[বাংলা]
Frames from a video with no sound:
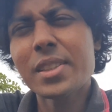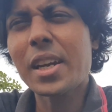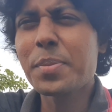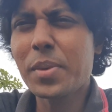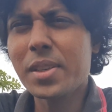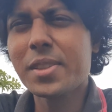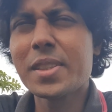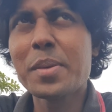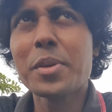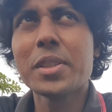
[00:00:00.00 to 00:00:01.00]
শাকিব খানের
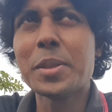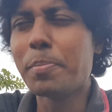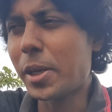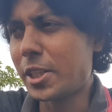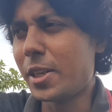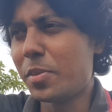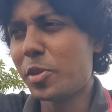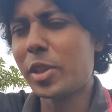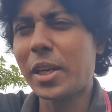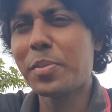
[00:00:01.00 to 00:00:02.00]
সিনেমার যে বাজার এবং
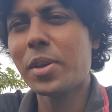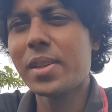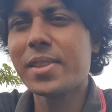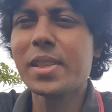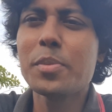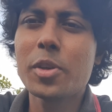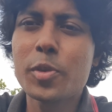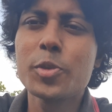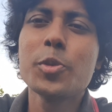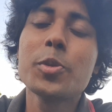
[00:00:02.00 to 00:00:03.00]
শাকিব খানের সিনেমা
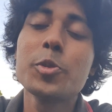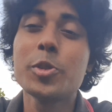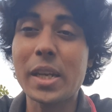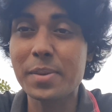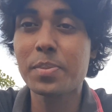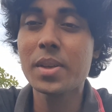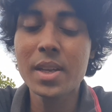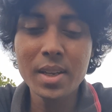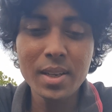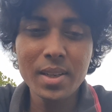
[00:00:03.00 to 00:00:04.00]
নেওয়ার জন্য কিন্তু শাকিব
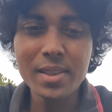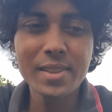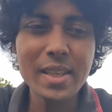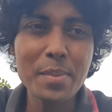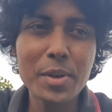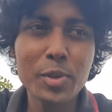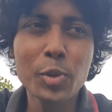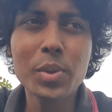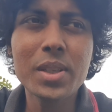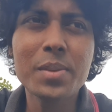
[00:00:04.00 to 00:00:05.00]
সিয়ামের
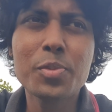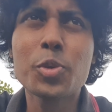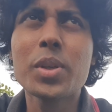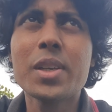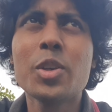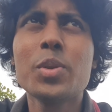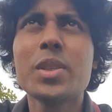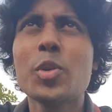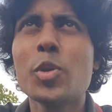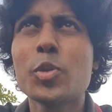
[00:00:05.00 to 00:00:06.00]
জঙ্গলি সরে গেল
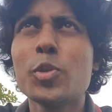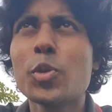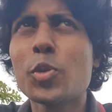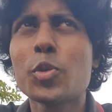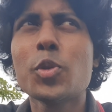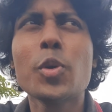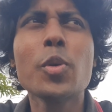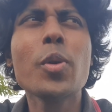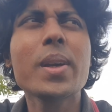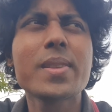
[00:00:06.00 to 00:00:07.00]
এছাড়াও অতল চক্রসহ আরও
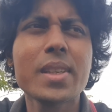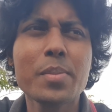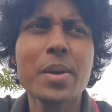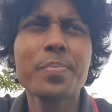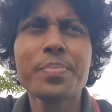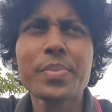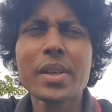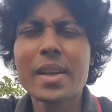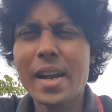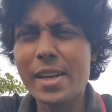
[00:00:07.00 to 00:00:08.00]
অনেক সিনেমা
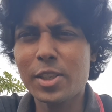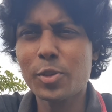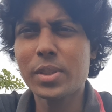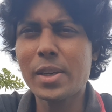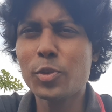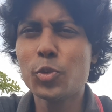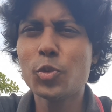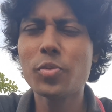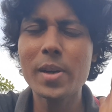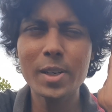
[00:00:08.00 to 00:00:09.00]
আসার কথা এখন
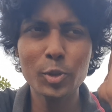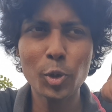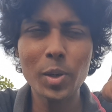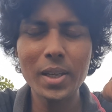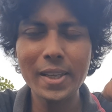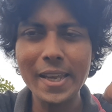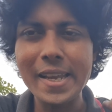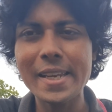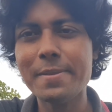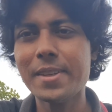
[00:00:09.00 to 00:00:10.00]
তুফানের ঝড় এই
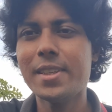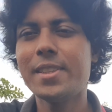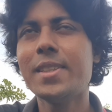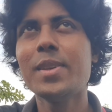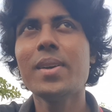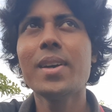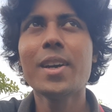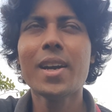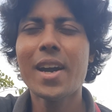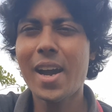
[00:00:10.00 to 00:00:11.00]
লেভেলের যে
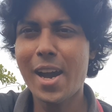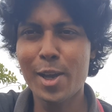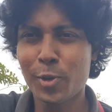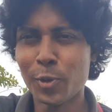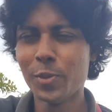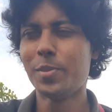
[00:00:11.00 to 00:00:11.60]
আর কোনো